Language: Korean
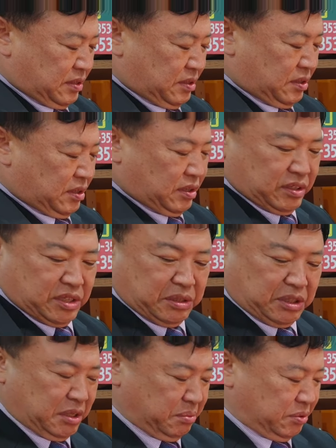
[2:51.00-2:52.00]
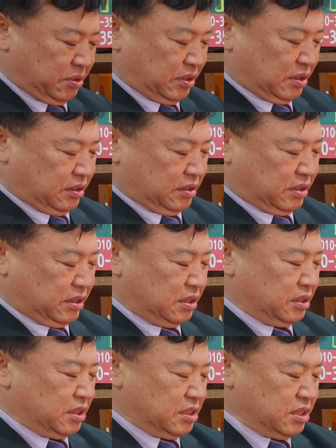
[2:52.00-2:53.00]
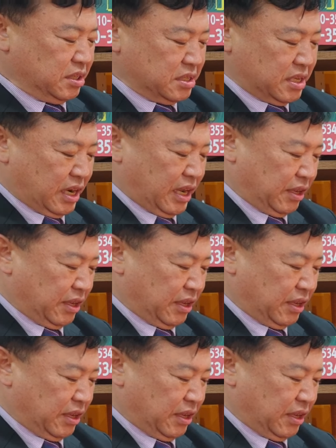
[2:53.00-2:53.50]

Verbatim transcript: 어, GT 분들은 큰 어떤 승사가